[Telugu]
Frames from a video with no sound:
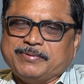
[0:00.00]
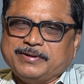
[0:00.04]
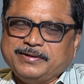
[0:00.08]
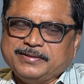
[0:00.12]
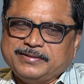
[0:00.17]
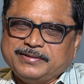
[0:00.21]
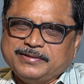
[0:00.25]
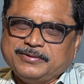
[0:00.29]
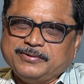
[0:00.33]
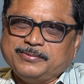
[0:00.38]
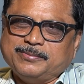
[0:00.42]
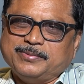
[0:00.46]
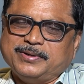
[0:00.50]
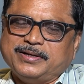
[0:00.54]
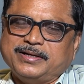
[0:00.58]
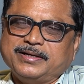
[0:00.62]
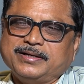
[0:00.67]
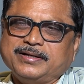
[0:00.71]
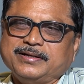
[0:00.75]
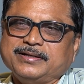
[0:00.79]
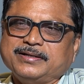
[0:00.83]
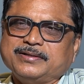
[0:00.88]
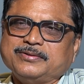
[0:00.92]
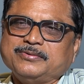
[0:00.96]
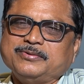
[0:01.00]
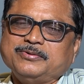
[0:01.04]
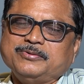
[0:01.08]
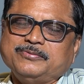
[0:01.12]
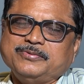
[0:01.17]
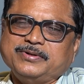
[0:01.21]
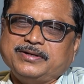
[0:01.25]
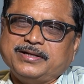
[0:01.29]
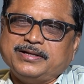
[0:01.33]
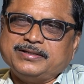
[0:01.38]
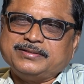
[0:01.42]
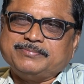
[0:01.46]
పనితీరు బాగలేదు
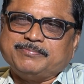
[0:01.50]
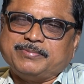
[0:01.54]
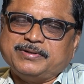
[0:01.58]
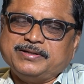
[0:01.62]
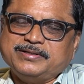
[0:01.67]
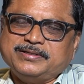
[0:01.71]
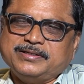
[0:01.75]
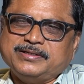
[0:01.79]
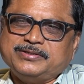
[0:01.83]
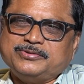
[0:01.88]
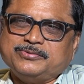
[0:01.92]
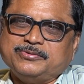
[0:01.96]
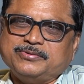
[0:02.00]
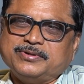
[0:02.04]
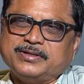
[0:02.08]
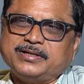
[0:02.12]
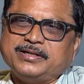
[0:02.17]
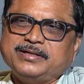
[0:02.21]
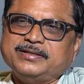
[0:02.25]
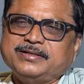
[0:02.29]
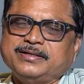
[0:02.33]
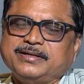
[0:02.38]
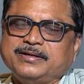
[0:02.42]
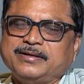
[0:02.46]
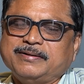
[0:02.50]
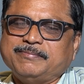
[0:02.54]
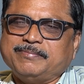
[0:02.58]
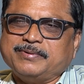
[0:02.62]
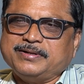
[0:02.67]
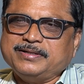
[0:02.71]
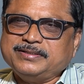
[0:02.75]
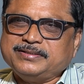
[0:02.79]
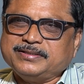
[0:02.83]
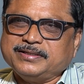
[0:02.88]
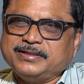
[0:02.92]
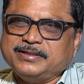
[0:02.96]
నువ్వు ఇలా పని చేసి ఉండాలి ఇలా
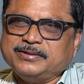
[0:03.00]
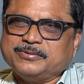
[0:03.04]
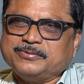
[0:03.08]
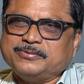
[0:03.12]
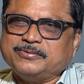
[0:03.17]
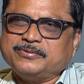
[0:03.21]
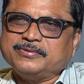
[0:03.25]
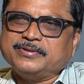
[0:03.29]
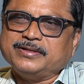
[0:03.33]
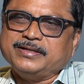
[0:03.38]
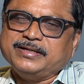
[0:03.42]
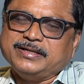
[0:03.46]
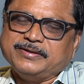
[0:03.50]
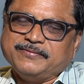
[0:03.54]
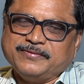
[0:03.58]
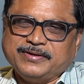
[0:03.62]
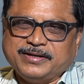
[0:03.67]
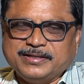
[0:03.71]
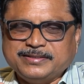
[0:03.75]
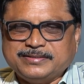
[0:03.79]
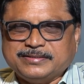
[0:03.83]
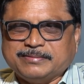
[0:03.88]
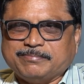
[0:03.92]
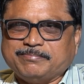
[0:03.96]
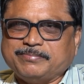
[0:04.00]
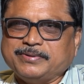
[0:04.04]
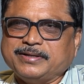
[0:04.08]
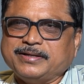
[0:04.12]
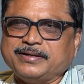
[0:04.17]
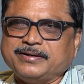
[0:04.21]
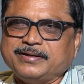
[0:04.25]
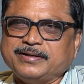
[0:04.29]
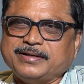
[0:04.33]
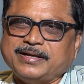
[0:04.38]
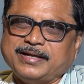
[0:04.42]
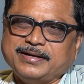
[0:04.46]
పని చేయకూడదని ఏమైనా
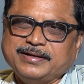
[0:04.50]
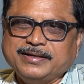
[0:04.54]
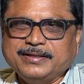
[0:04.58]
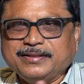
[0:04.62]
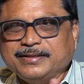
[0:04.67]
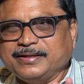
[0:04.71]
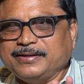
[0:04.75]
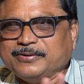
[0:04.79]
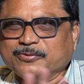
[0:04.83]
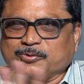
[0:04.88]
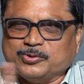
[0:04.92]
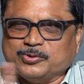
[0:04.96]
చెప్పారా అనేది ఆయన